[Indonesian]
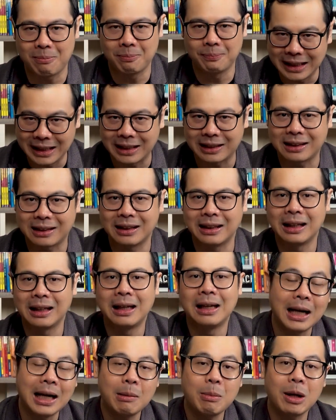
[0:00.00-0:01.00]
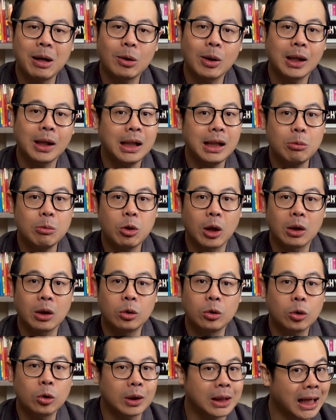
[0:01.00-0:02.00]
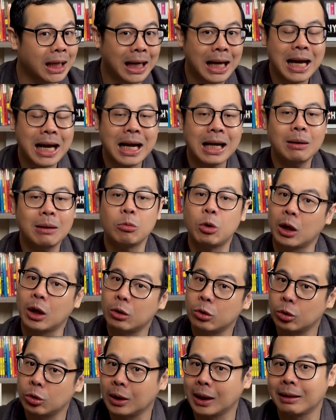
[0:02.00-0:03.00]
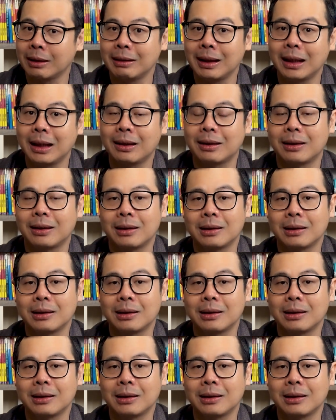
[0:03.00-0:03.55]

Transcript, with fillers: Ingat, Anda melakukan ini bukan untuk menyerang, bukan untuk kritik,